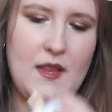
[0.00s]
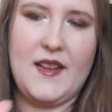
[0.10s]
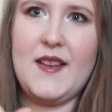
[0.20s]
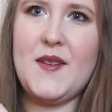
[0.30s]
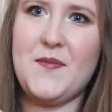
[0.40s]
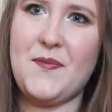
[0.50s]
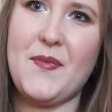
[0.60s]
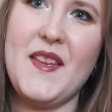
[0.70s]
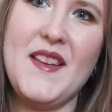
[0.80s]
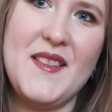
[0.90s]
Tak.
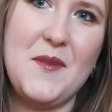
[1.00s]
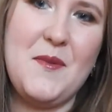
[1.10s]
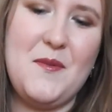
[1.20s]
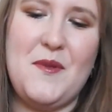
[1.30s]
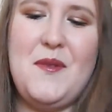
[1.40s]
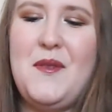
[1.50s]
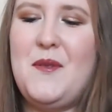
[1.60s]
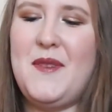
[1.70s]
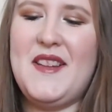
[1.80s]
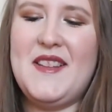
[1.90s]
To był mój
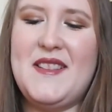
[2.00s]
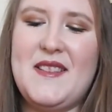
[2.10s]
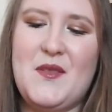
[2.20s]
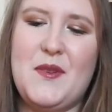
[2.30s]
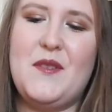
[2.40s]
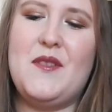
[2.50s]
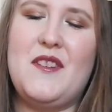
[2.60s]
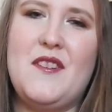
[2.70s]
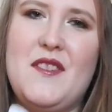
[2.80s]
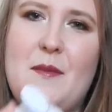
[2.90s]
ulubieniec zeszłego
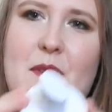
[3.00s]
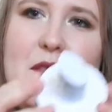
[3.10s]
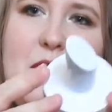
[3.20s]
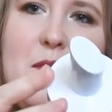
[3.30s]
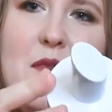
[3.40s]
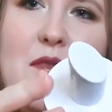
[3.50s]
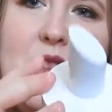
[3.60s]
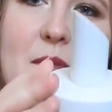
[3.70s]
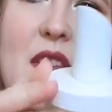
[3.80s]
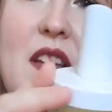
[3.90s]
tygodnia
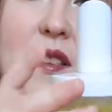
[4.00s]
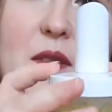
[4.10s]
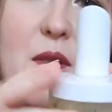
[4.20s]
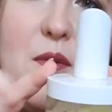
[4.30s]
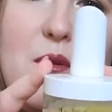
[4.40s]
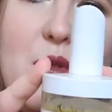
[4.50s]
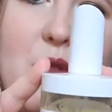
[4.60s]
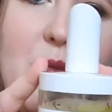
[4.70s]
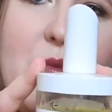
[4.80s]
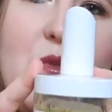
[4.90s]
perfumowy.
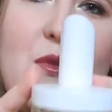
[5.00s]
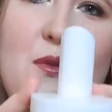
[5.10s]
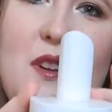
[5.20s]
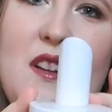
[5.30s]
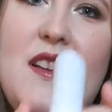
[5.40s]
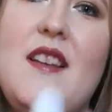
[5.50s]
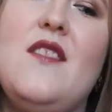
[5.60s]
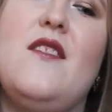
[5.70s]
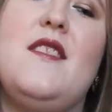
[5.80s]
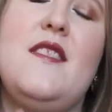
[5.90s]
Soud Nur.
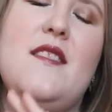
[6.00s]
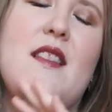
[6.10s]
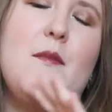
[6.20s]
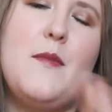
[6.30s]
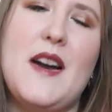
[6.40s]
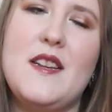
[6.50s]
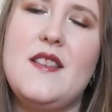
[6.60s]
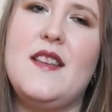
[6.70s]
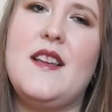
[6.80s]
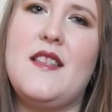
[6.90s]
To jest jeden z
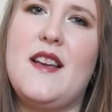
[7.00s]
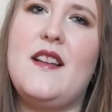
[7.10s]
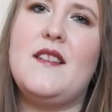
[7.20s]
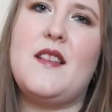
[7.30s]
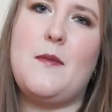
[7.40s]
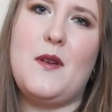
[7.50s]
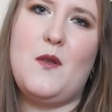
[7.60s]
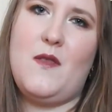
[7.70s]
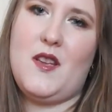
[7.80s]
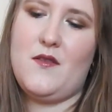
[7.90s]
najbardziej genialnych
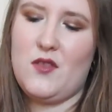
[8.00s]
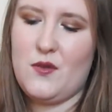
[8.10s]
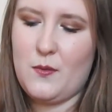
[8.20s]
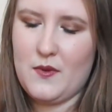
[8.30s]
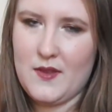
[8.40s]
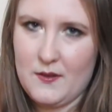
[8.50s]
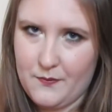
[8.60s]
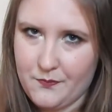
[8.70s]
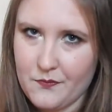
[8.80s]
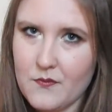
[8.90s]
zapachów, jakie w życiu
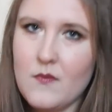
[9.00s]
poznałam.